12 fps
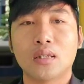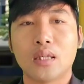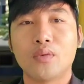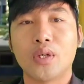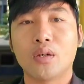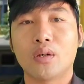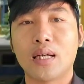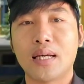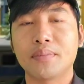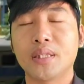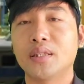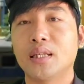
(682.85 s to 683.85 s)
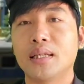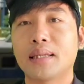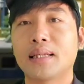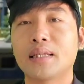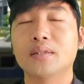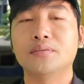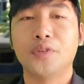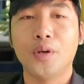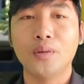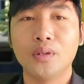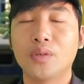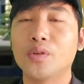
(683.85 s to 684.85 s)
thanh nguyên còn làm trên kênh lang thang đường
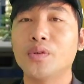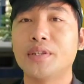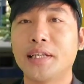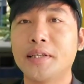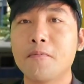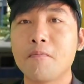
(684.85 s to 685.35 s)
phố thưa cô chú anh chị